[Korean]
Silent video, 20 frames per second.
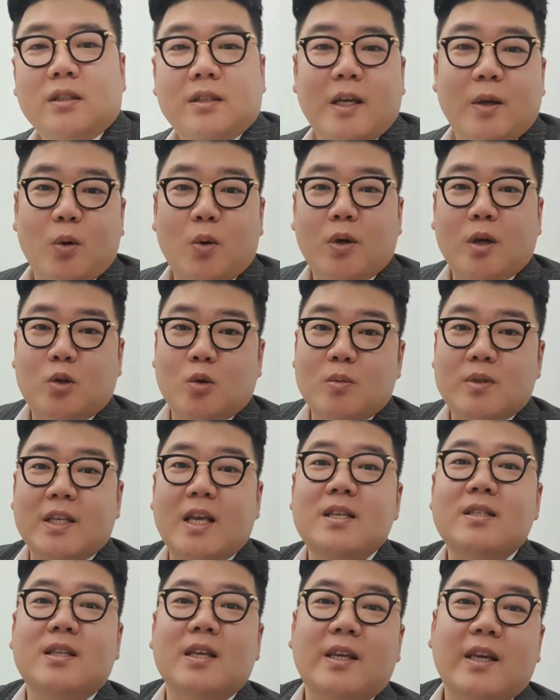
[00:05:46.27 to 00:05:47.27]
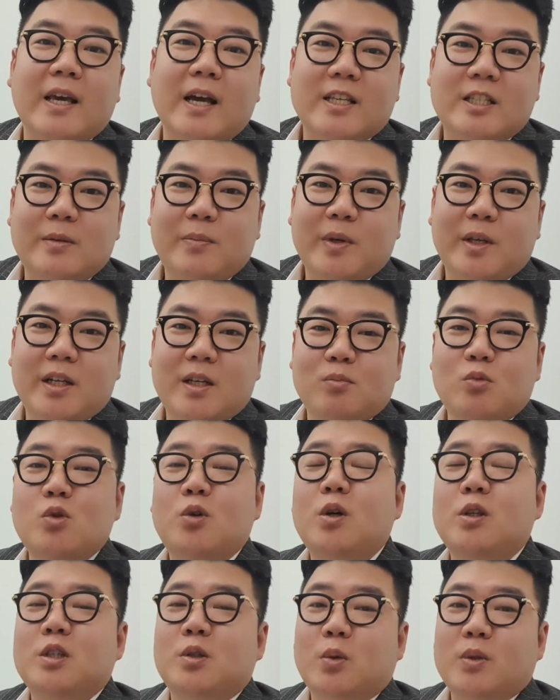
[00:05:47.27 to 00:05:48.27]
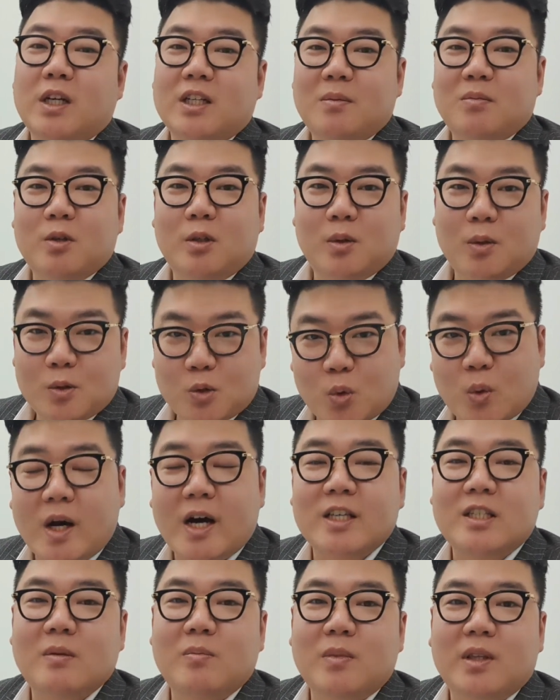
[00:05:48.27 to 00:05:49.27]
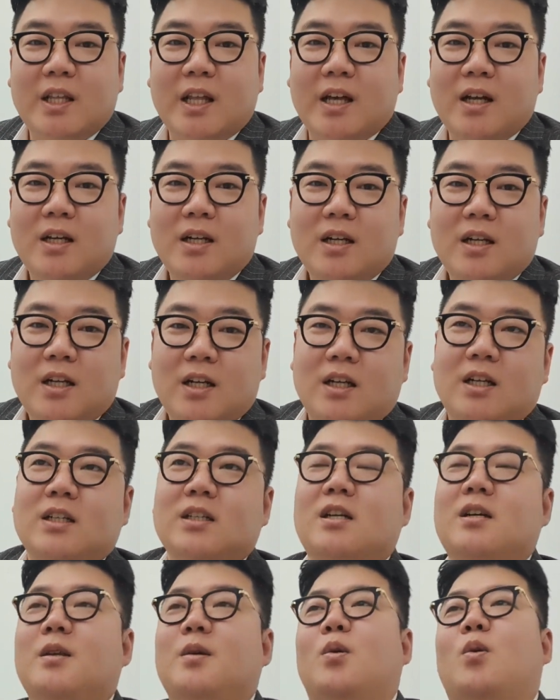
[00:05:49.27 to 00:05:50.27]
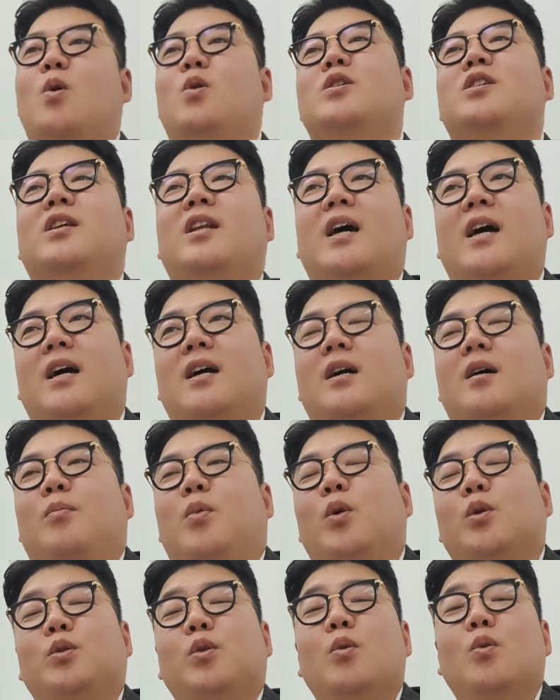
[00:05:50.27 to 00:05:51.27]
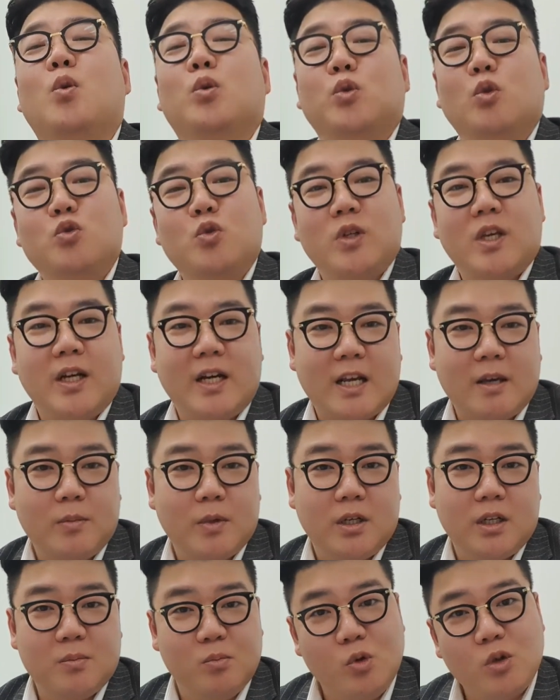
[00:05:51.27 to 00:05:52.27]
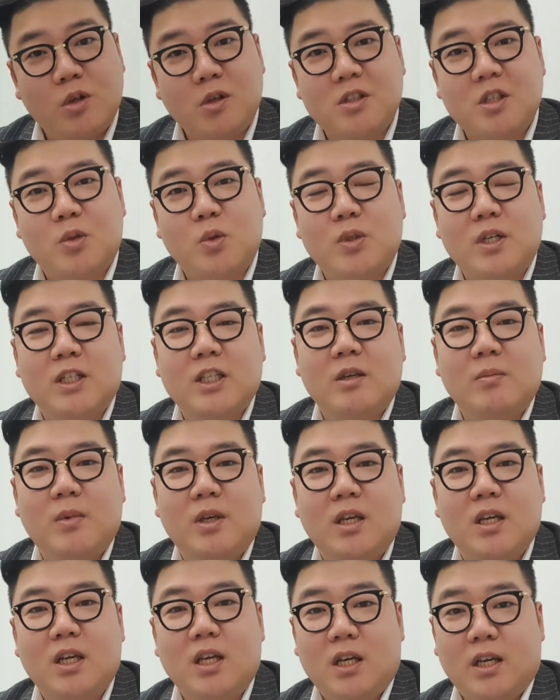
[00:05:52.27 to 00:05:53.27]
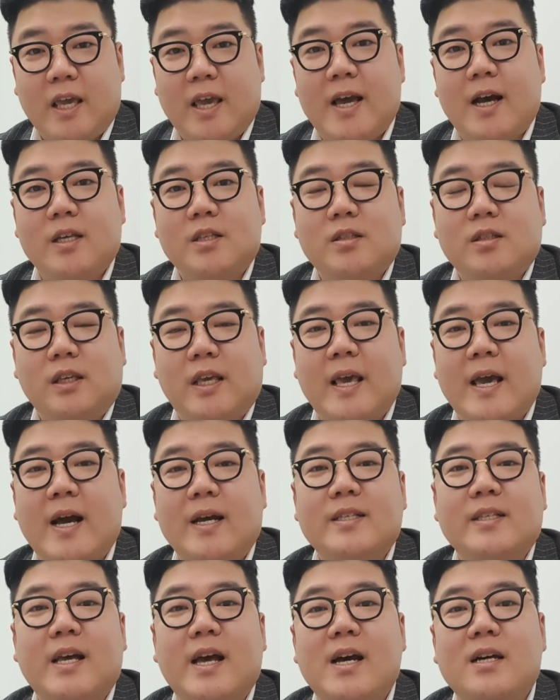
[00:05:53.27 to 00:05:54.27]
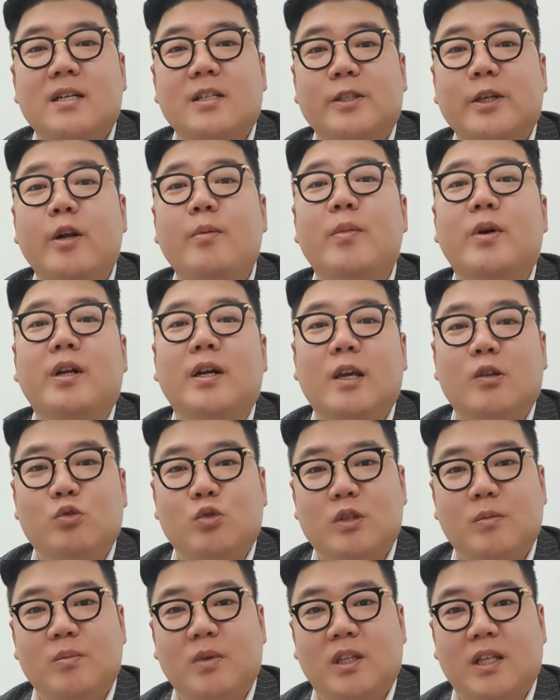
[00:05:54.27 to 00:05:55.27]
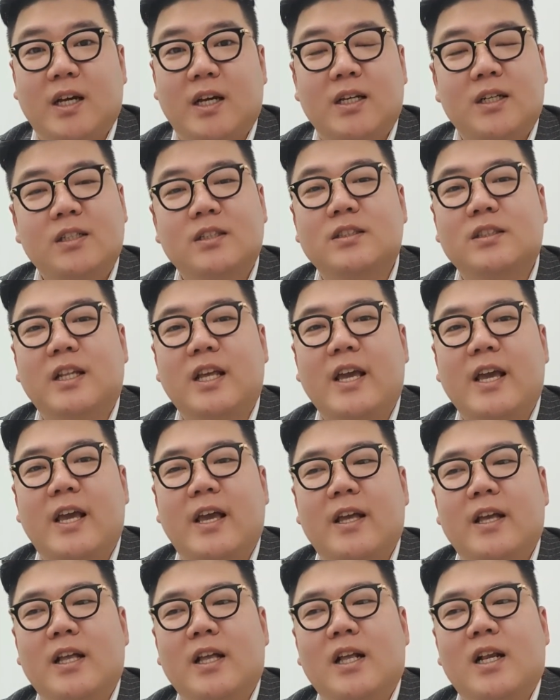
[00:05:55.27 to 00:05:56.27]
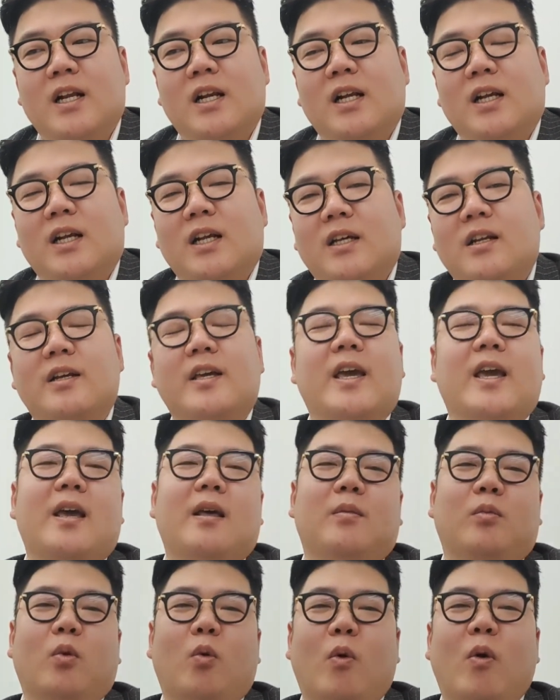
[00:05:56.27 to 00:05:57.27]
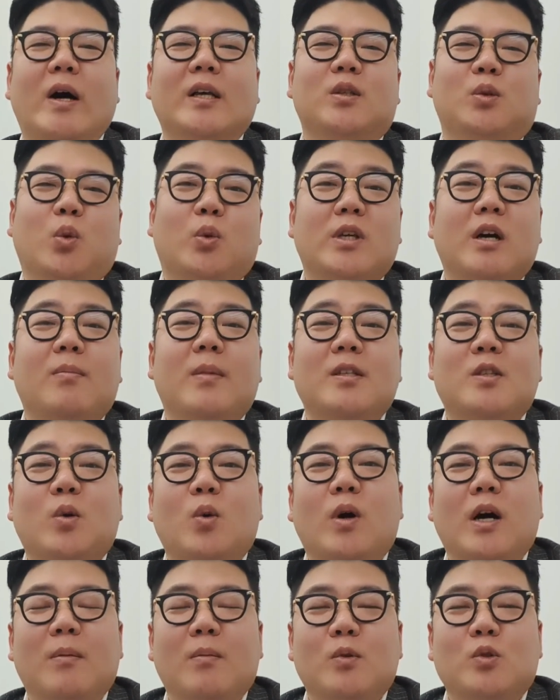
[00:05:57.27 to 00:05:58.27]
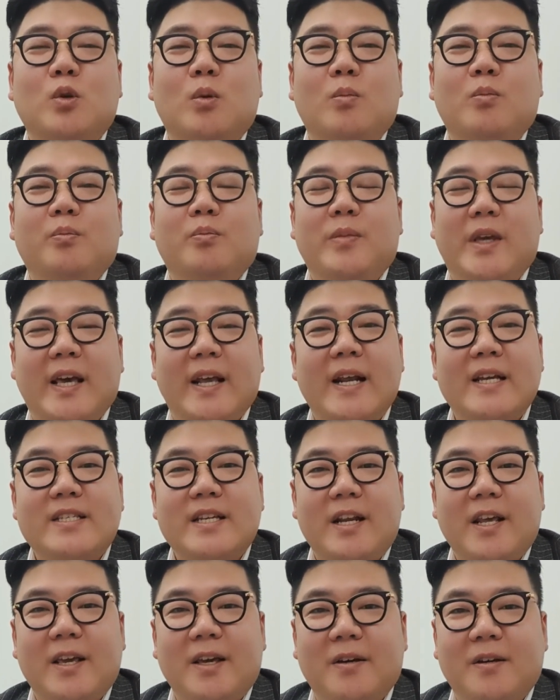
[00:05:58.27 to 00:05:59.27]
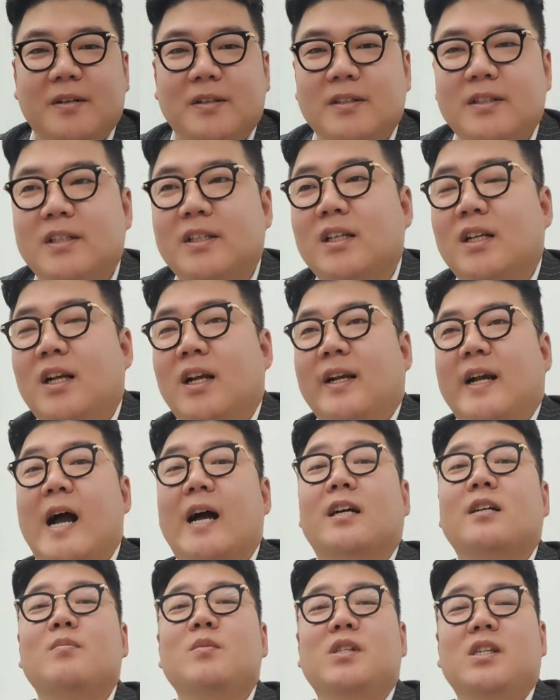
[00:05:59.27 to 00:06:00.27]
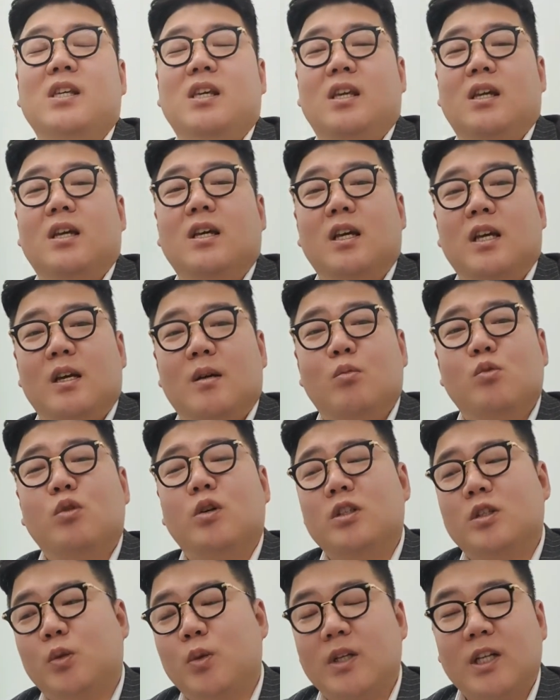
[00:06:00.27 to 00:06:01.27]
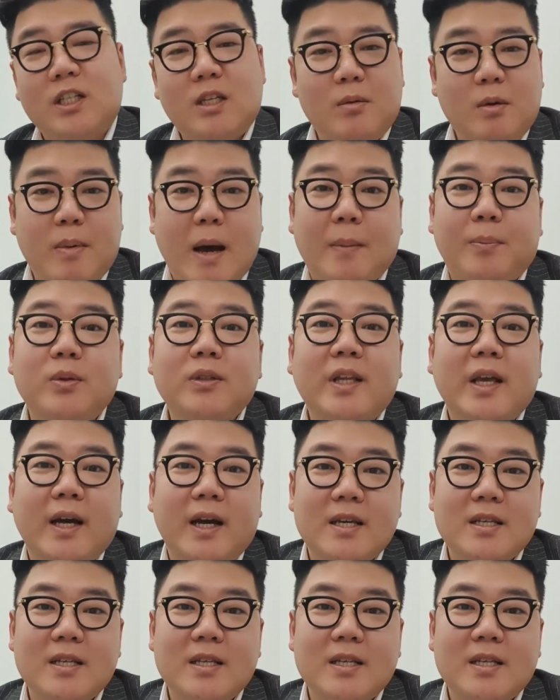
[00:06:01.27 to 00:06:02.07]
이렇게 좀 센스 있게 하시면은 물건이 소장님들도 좋아하십니다. 그리고 혹시나 보통 공동중개를 하면은 물건이 소장님이 계약 계약 사항을 설명을 해주십니다. 근데 그렇게 와서 도장만 찍고 가면 좀 미안하잖아요. 가끔씩 물건이 소장님이 바쁠 때가